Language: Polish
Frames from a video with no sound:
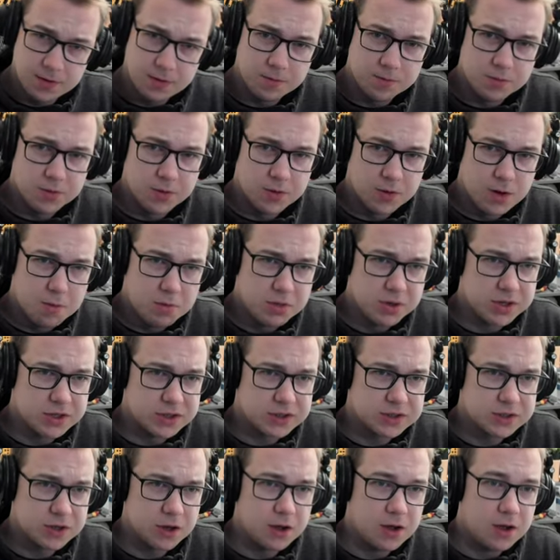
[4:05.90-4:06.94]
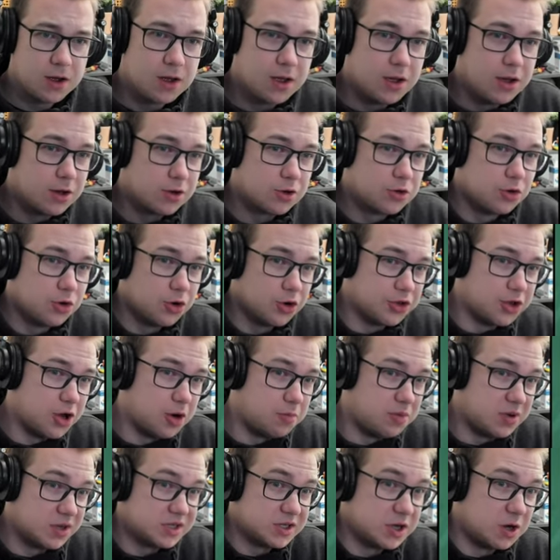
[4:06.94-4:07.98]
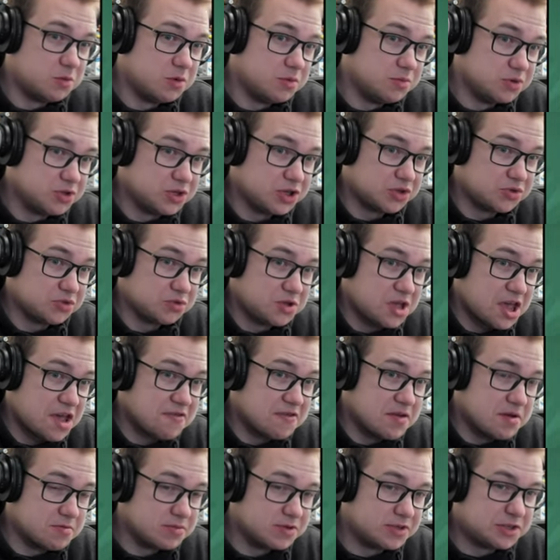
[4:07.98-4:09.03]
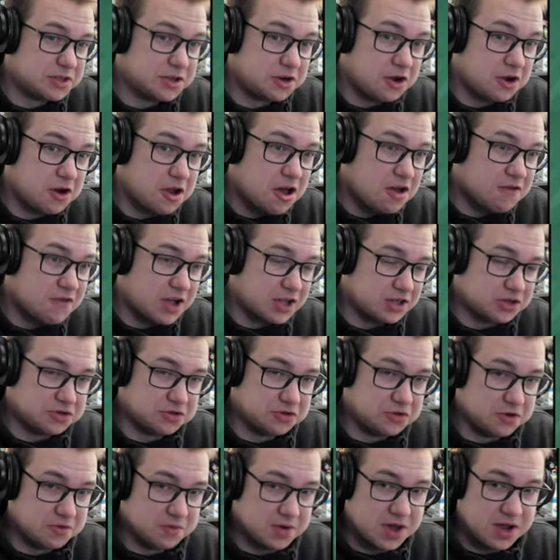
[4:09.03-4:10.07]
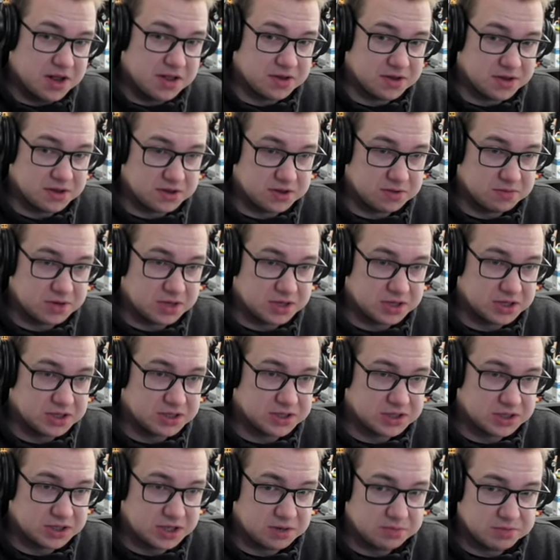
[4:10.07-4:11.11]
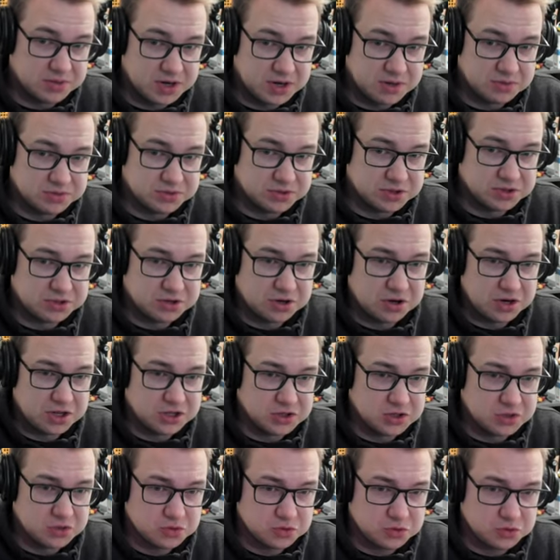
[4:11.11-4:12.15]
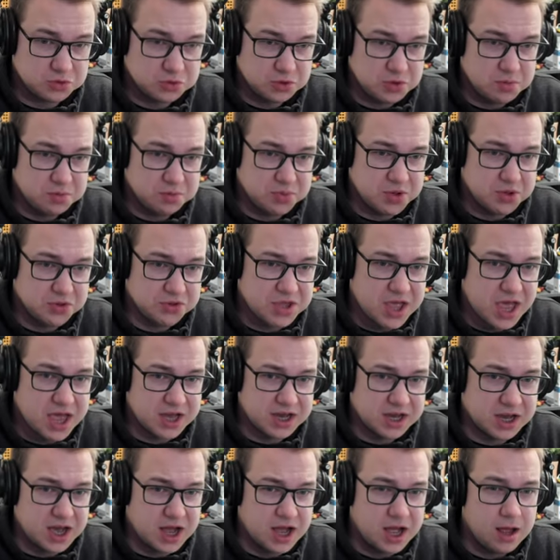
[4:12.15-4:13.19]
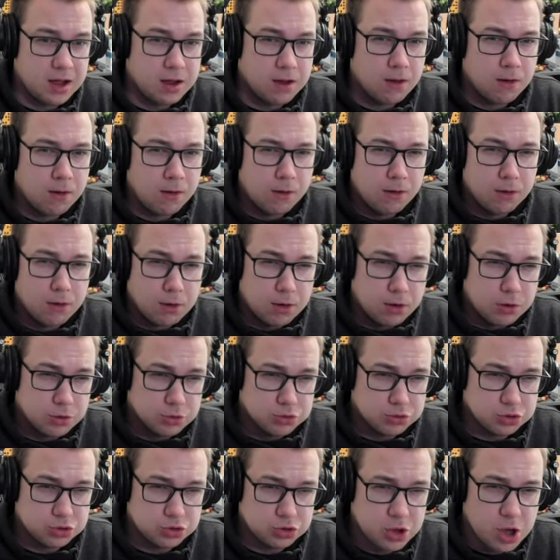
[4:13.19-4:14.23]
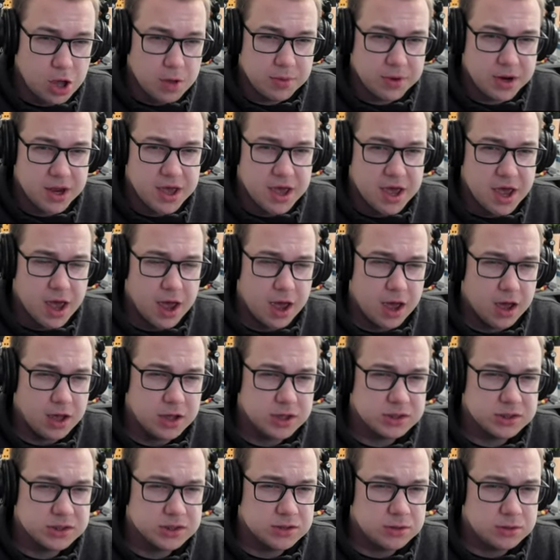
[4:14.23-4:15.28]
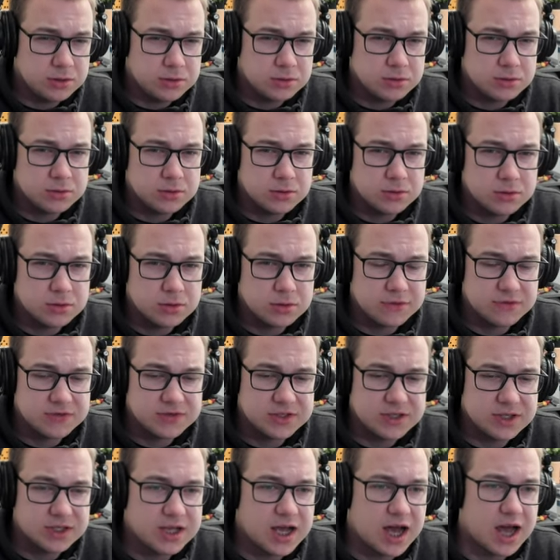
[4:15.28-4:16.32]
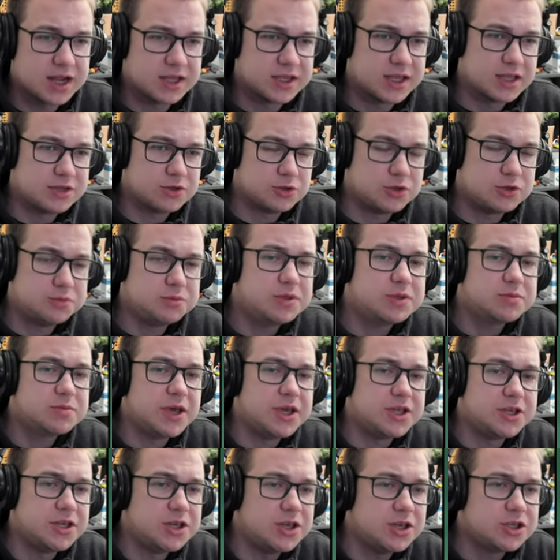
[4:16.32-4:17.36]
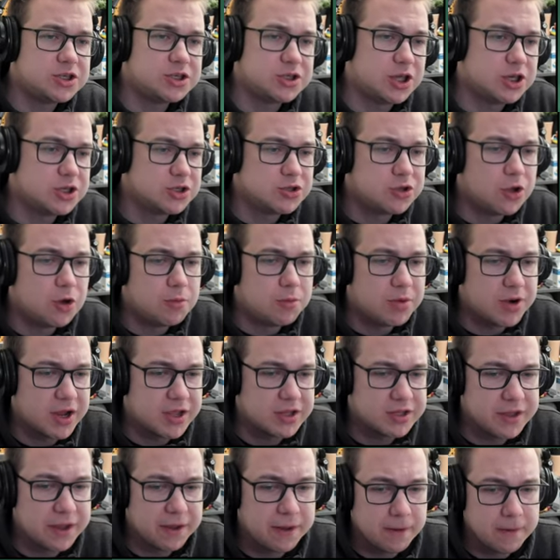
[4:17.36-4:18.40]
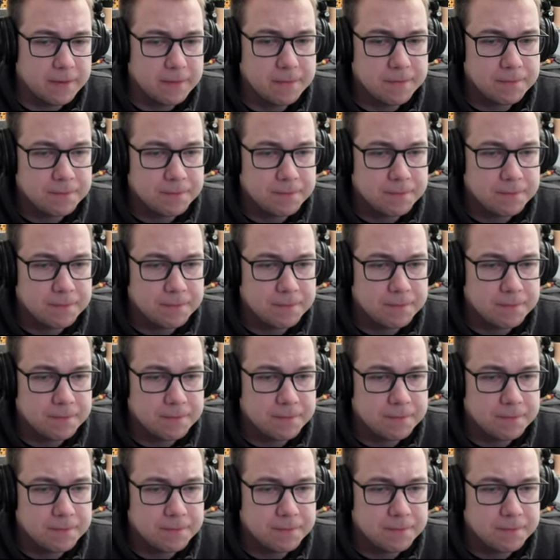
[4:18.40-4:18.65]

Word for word: Było blisko Kurde, opłacałoby mi się tu, nie wiem, zrolować normalnie chyba ten sklep Ale role to kosztują piątaka To dobre jest Steel karta coś mi zmienić, też dobre, nie?